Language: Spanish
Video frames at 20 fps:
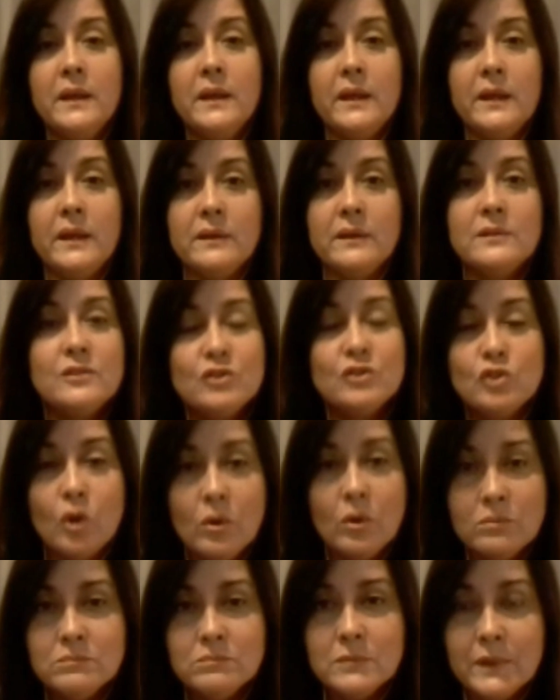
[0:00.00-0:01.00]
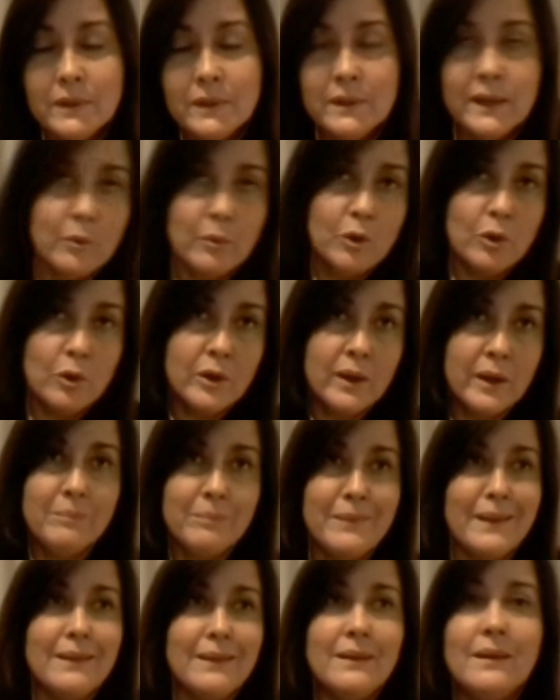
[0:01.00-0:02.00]
eh, son, digamos que,
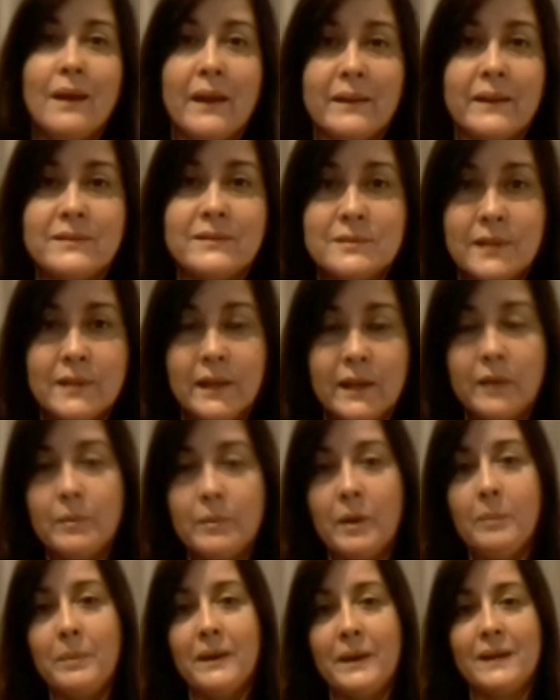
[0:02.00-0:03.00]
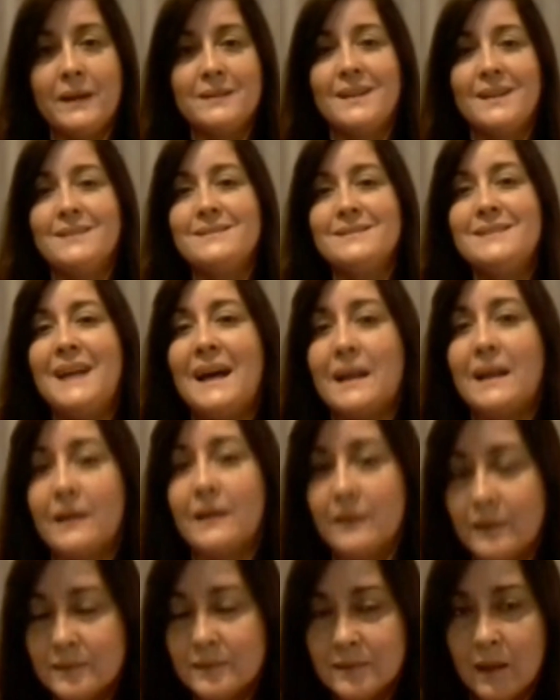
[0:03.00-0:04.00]
medidas extremas para tratar
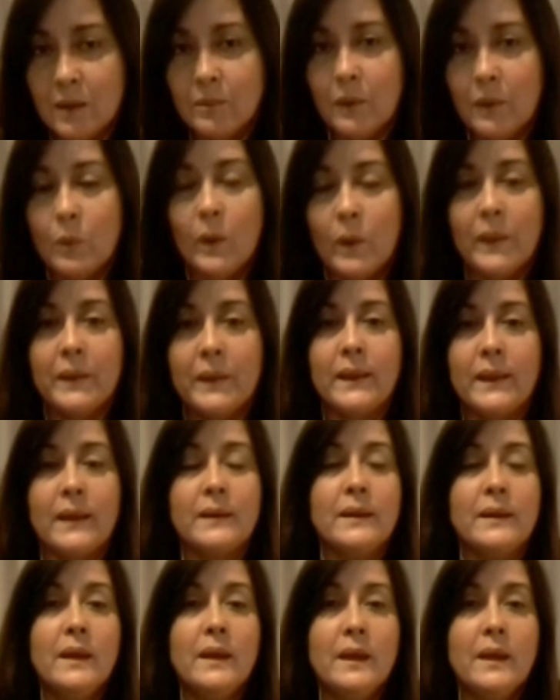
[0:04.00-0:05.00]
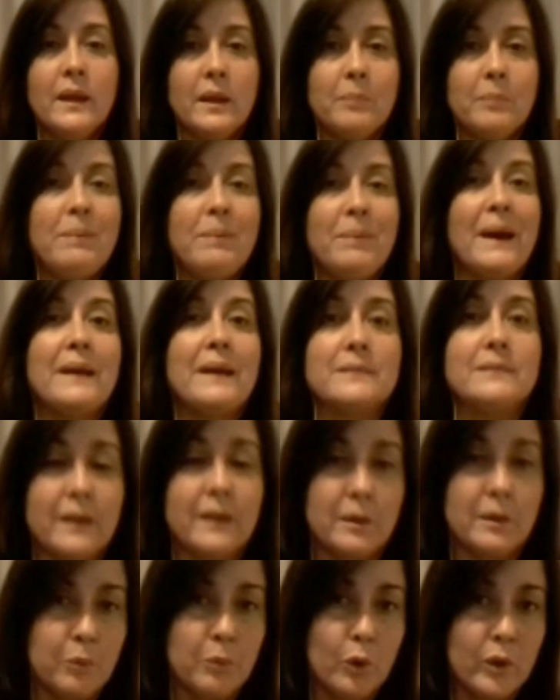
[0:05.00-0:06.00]
de salvaguardar eh, parte
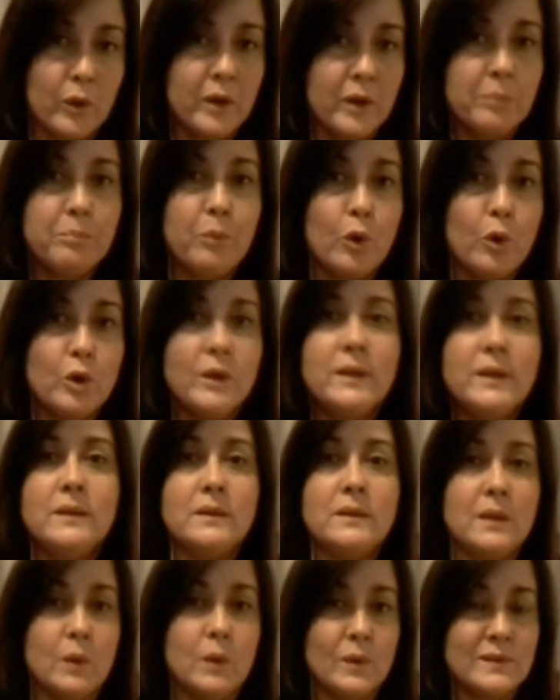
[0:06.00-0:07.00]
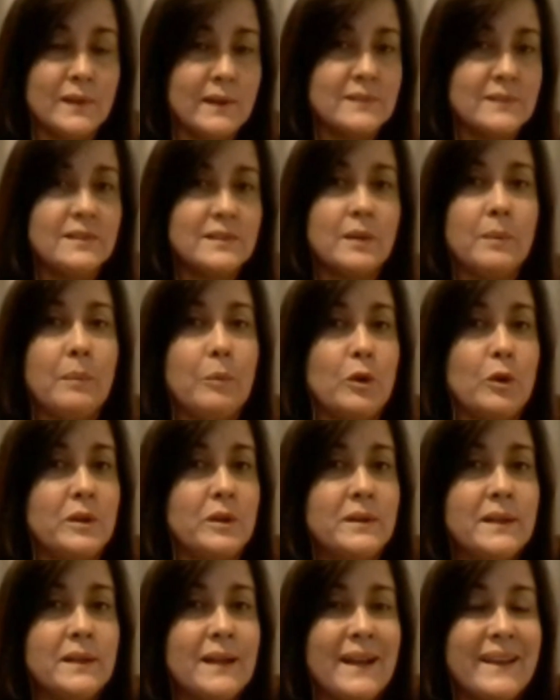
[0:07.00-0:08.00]
del poder político, esa reserva
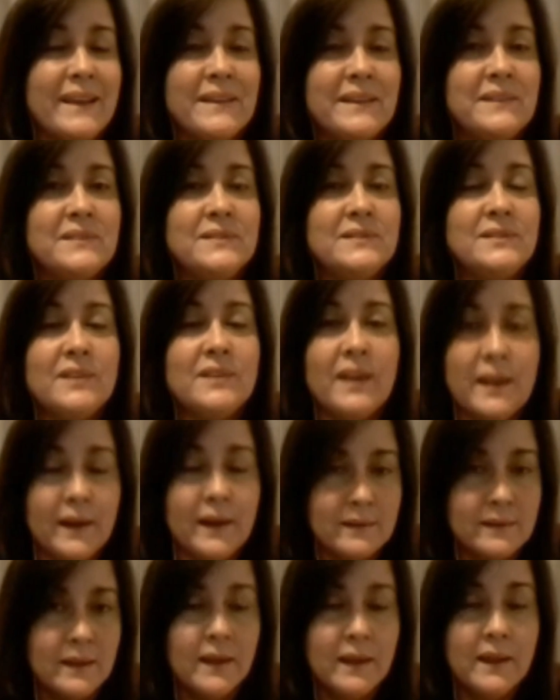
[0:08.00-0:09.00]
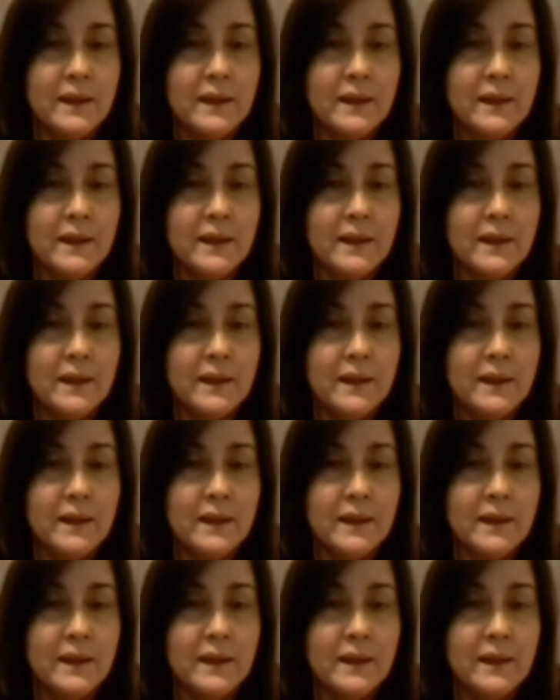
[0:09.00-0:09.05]
política que quisieran